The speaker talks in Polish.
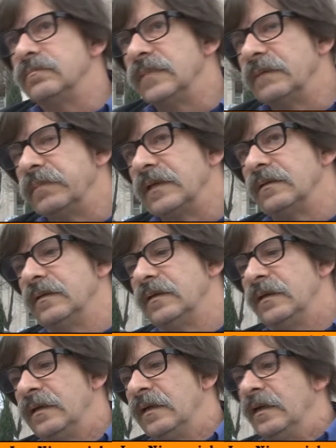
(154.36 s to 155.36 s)
Wie pan,
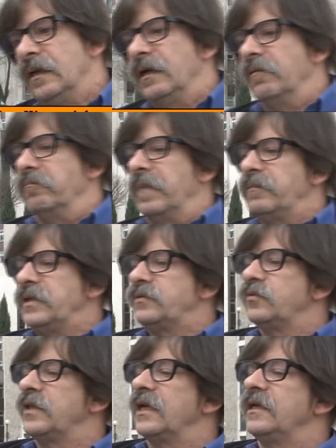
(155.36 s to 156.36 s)
mamy
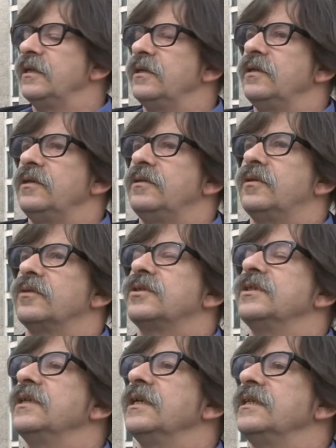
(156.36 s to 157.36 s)
tutaj do
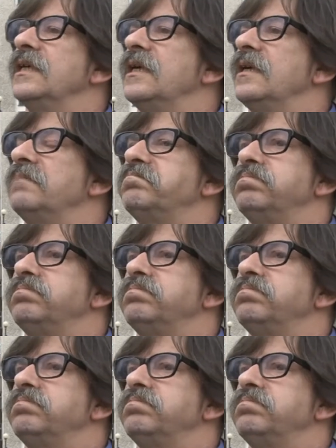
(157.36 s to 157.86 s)
czynienia